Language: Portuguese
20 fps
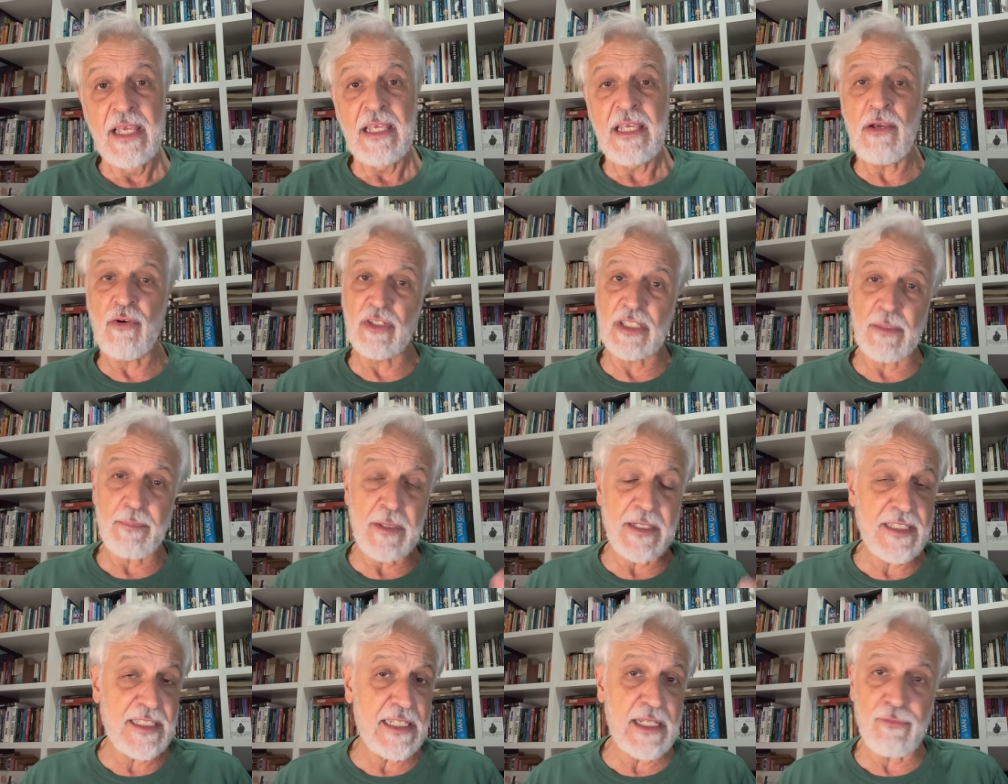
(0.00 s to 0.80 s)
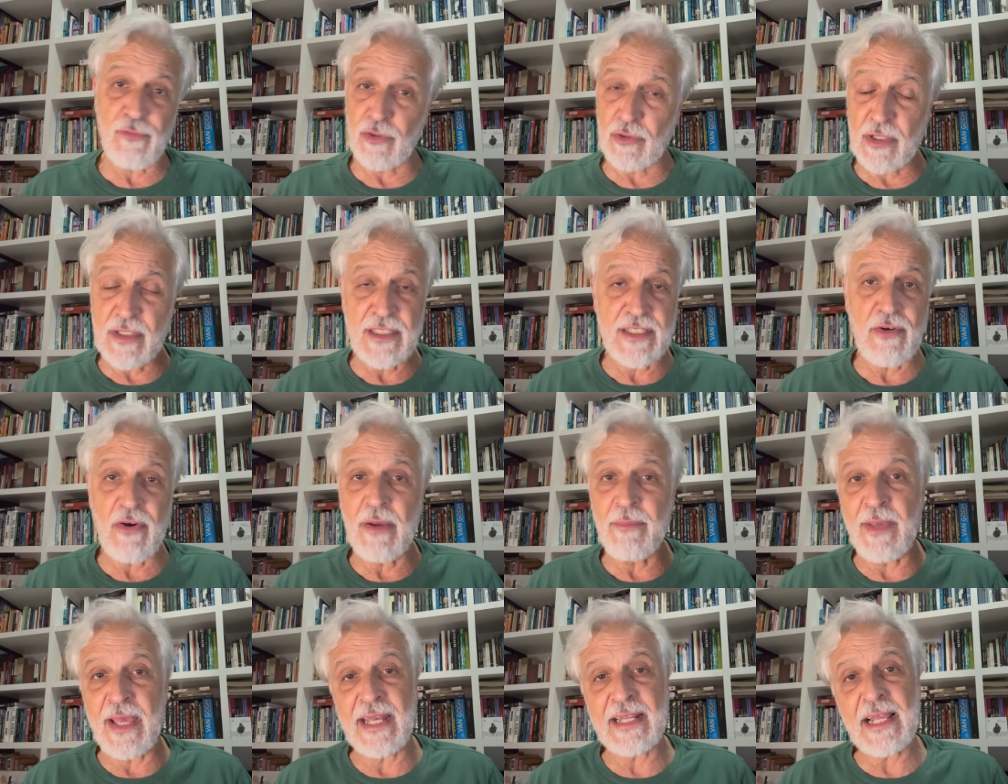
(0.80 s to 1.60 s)
enquanto a partida volta a dizer, o
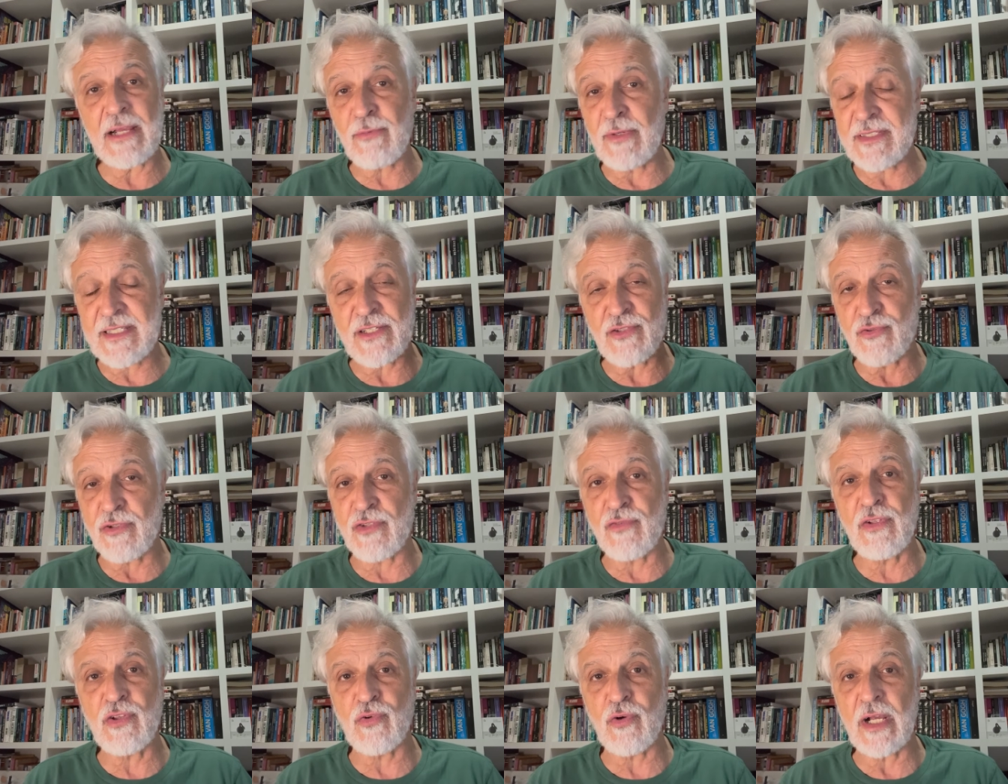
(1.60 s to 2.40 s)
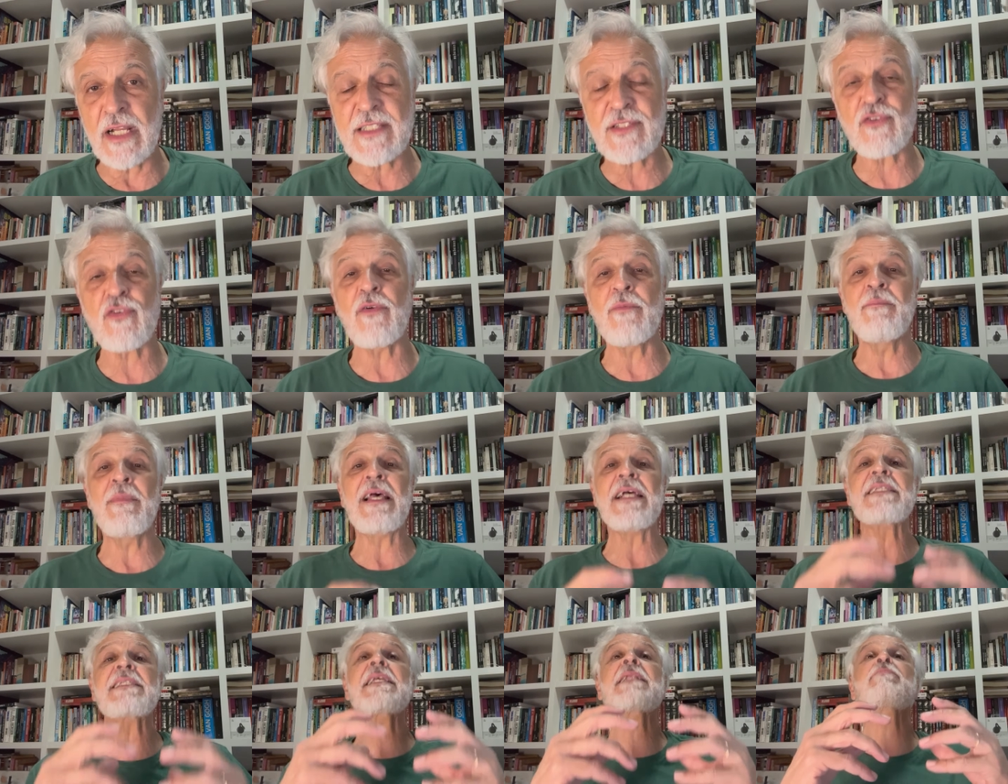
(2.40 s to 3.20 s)
América com essas duas vitórias
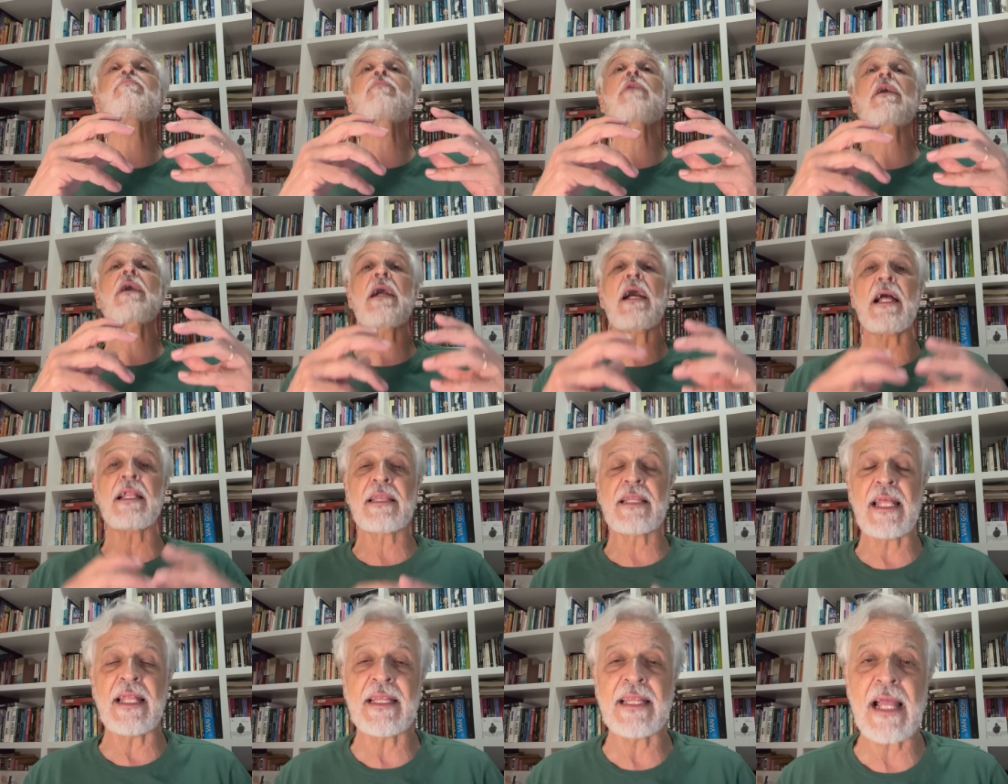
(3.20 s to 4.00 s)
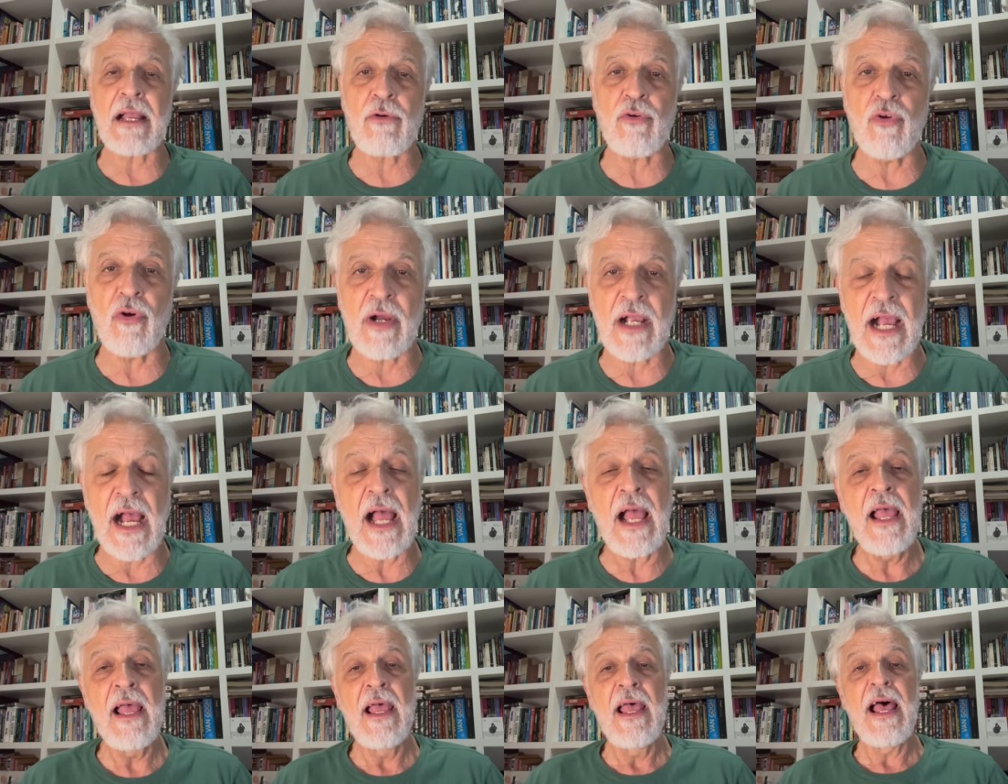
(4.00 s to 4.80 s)
começa a tentar
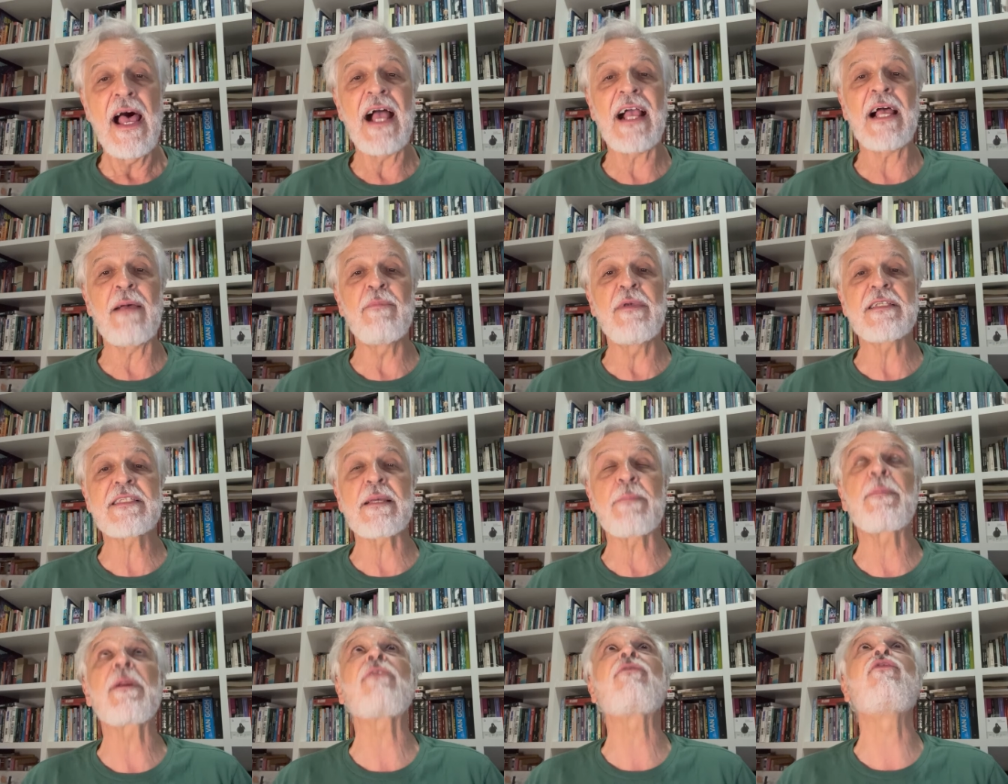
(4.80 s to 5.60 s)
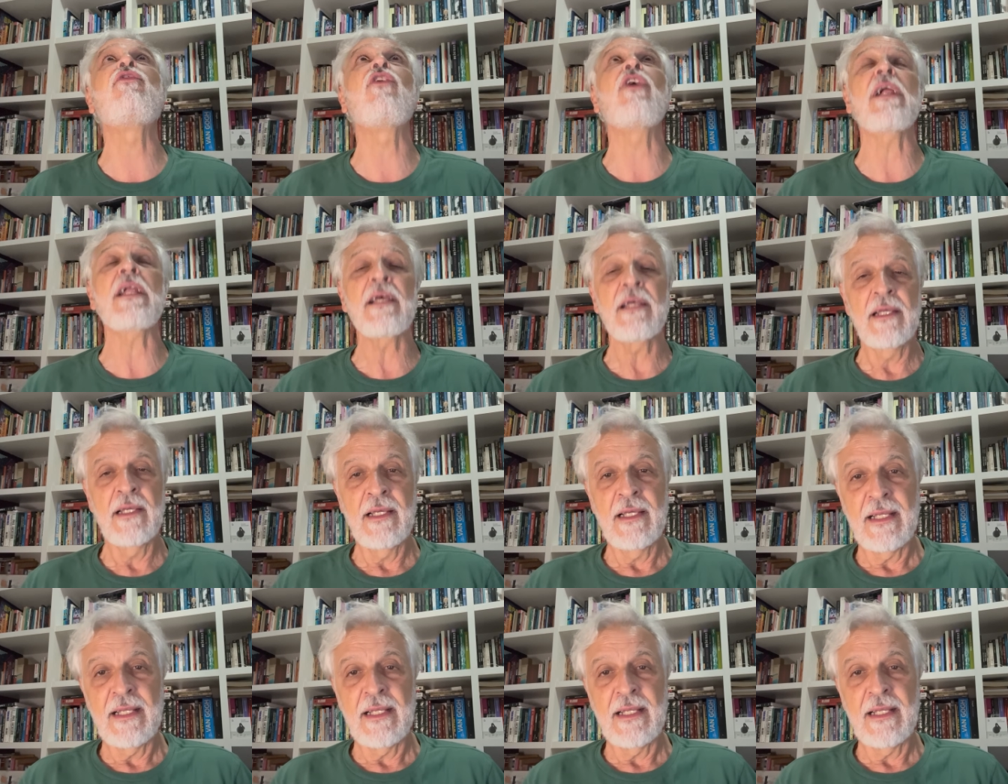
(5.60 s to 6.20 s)
colocar a cabeça para fora